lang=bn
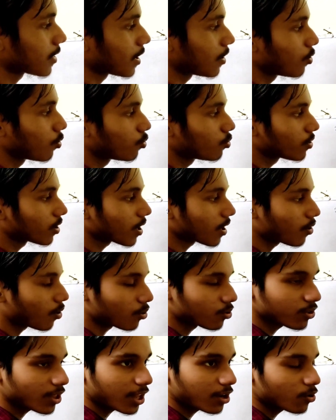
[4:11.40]
তাই লঘু থেকে
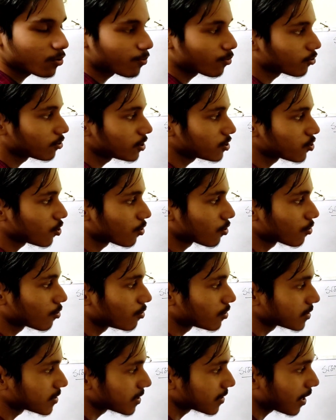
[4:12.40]
ঘনতে আলোর প্রতিসরণ
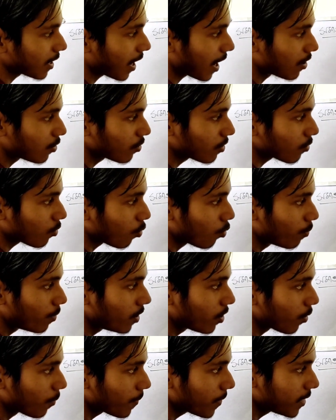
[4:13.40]
ঘটছে তাহলে আলোটা
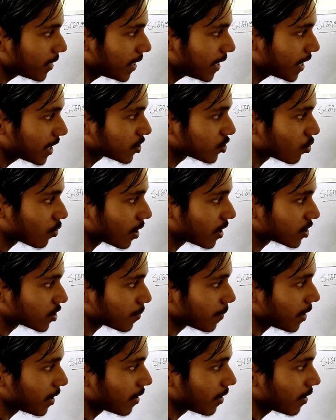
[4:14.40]
অবিলম্বে দিকে সরে
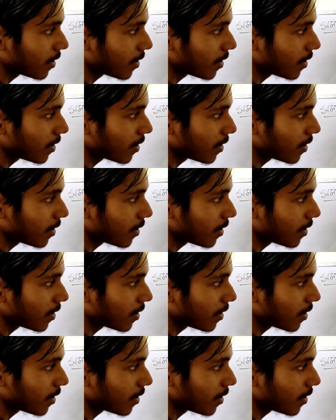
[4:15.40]
আসবে